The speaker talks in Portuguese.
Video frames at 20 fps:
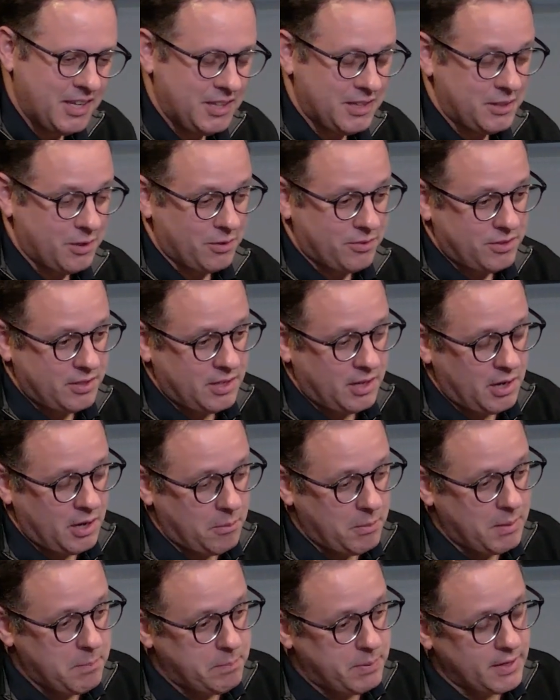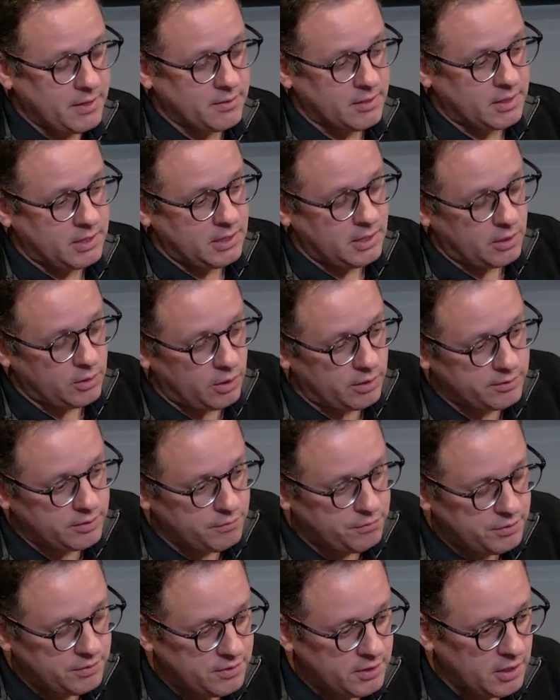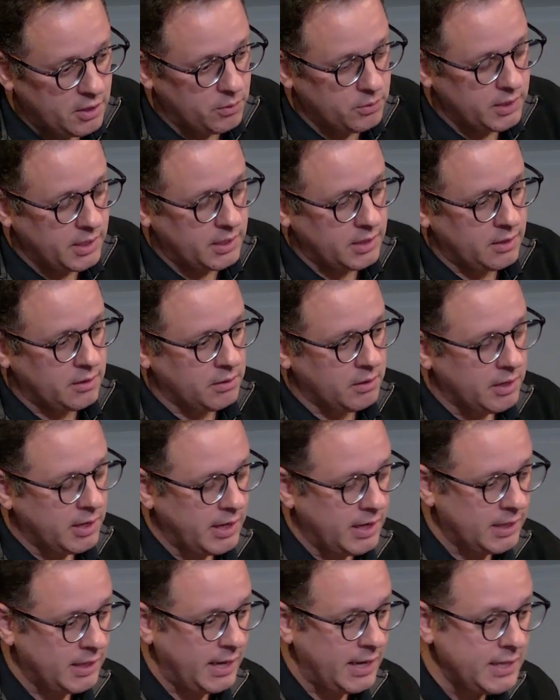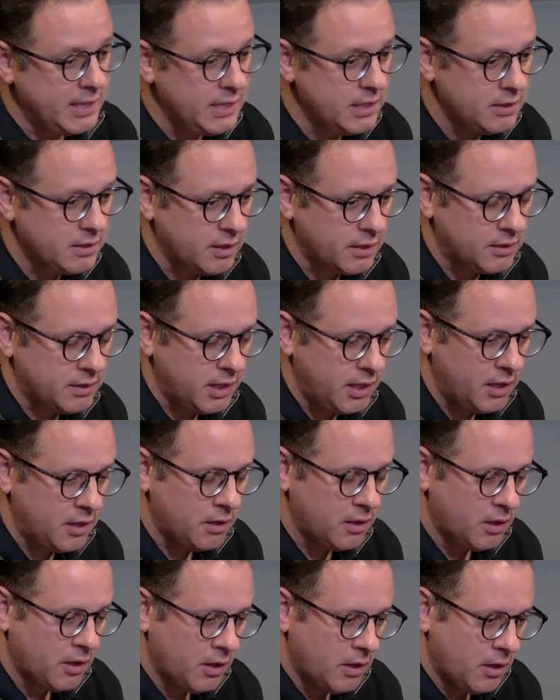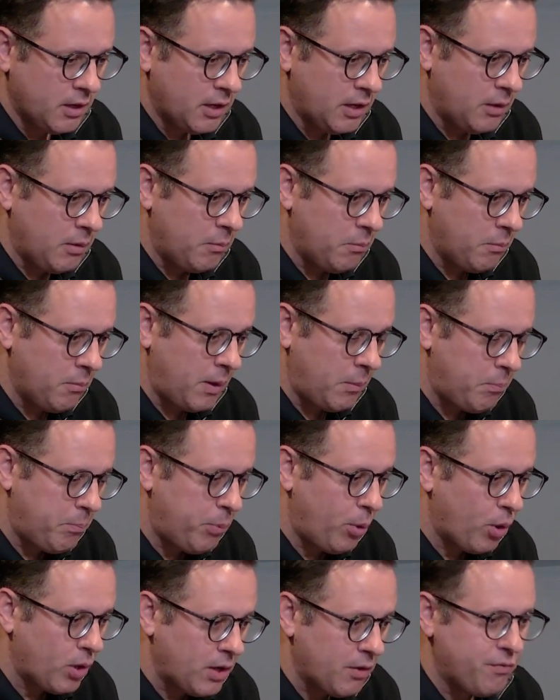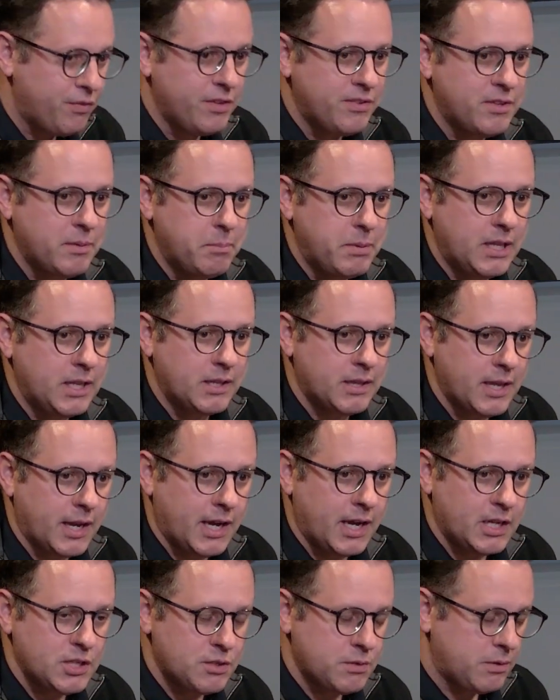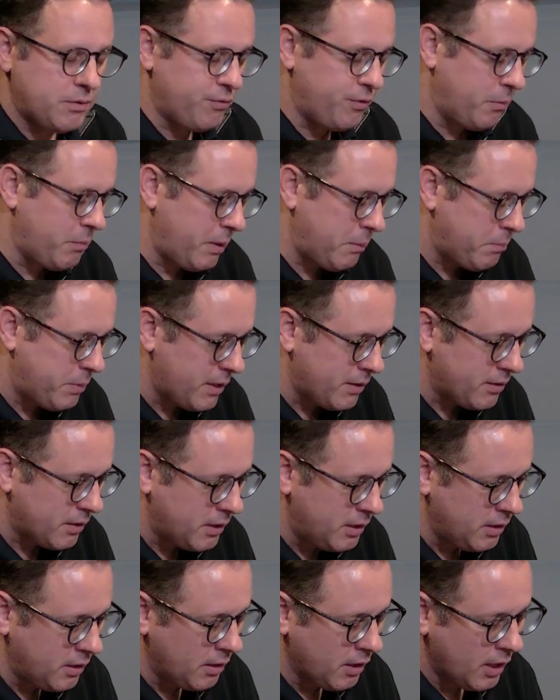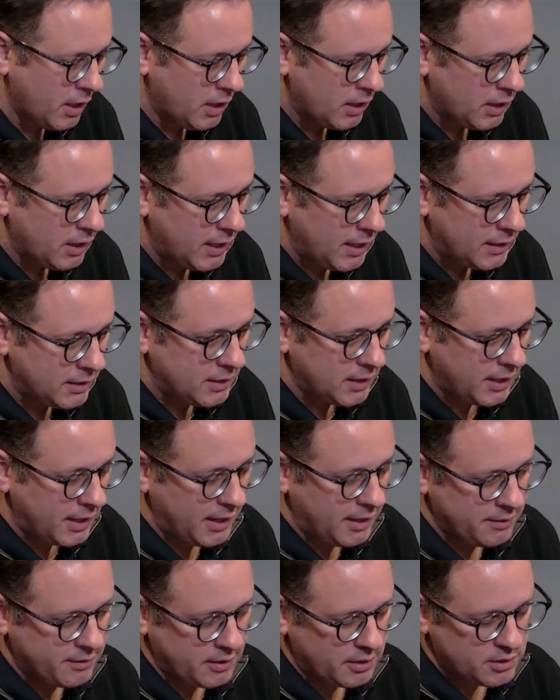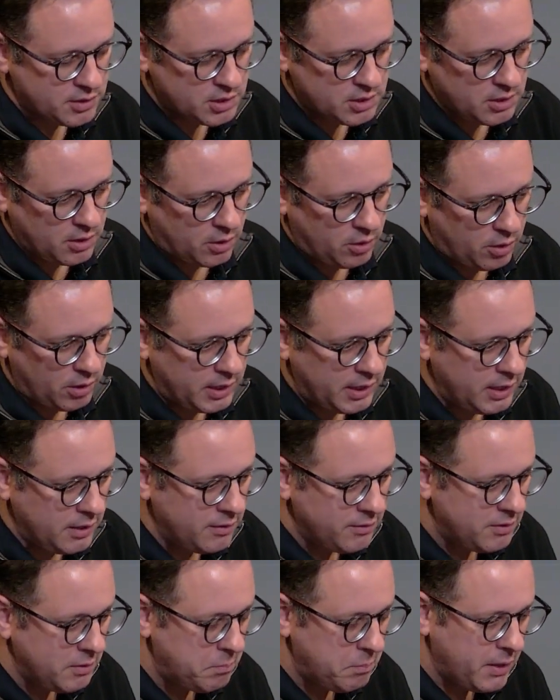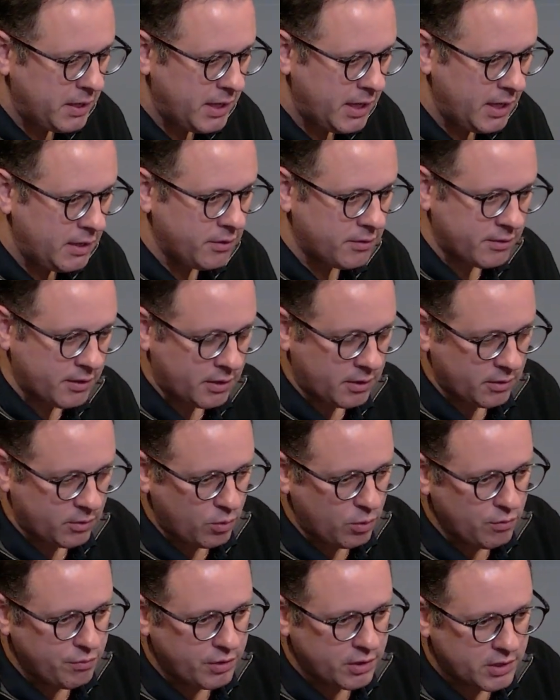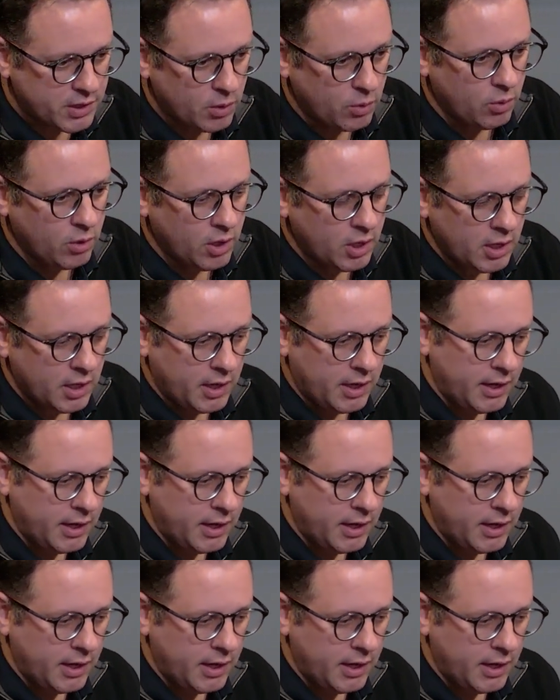Então, assim, é uma empresa que, na nossa visão, né, ela, ela ainda tem é, uma pouca visibilidade, que foi uma empresa que lá atrás ela tinha ONs e PNs, ela converteu